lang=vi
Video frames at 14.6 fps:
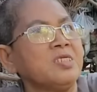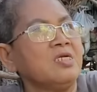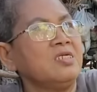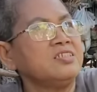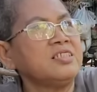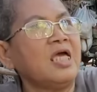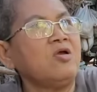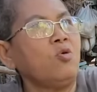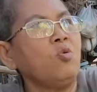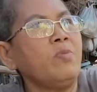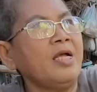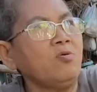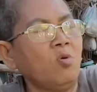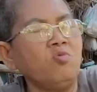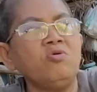rồi xài cô
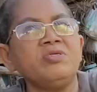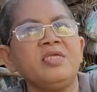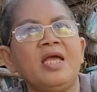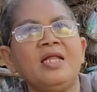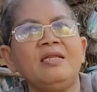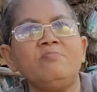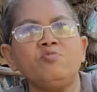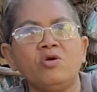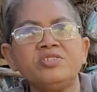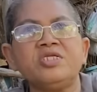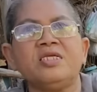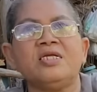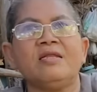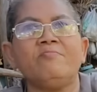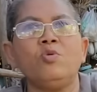bán cũng có giá lắm có
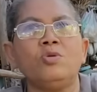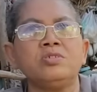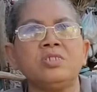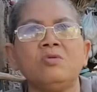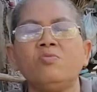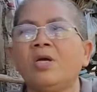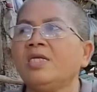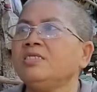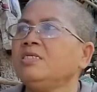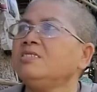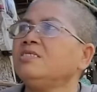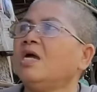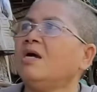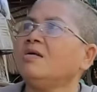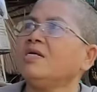tiền lắm luôn chứ không phải như
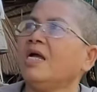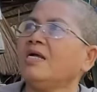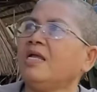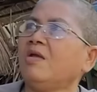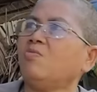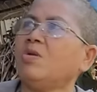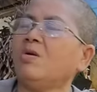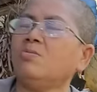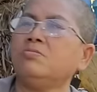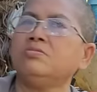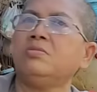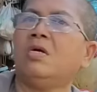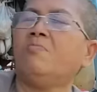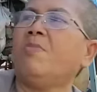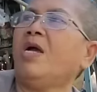giờ ngặt nghèo đâu
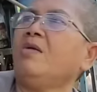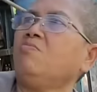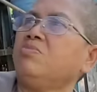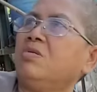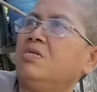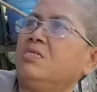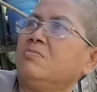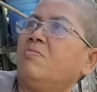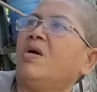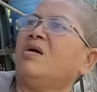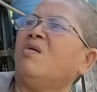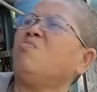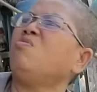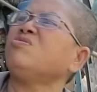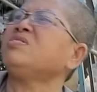giờ bán không được mà
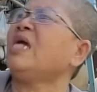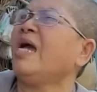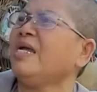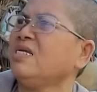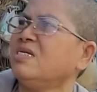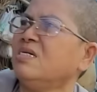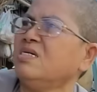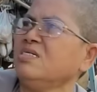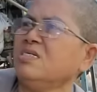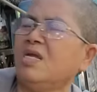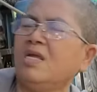không có trái nữa